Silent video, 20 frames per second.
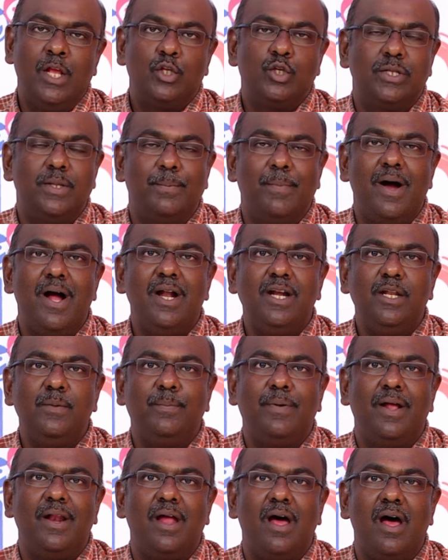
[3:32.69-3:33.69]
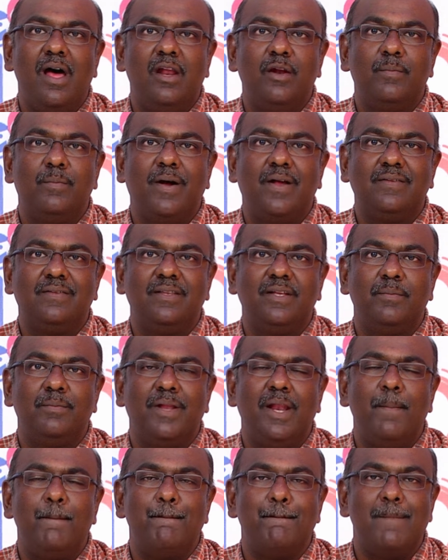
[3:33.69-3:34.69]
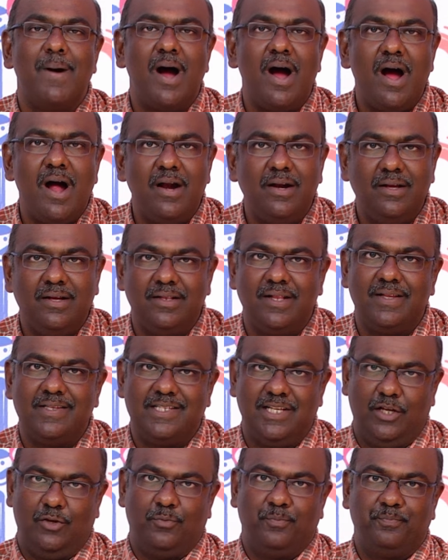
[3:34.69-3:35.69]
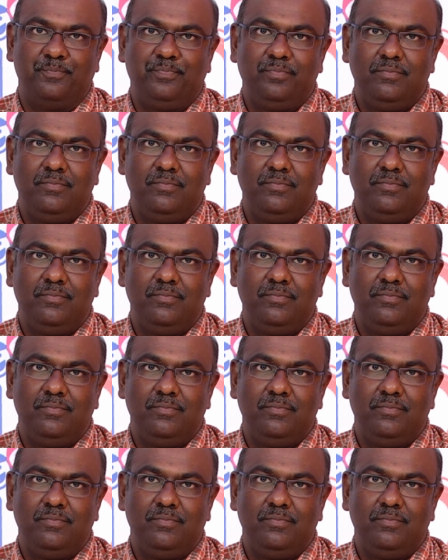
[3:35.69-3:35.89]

ஸோ இந்த மாட்டுப்பால் ஆறு மாதத்துக்கு மேலே மாடுக்கு தான் சேரும்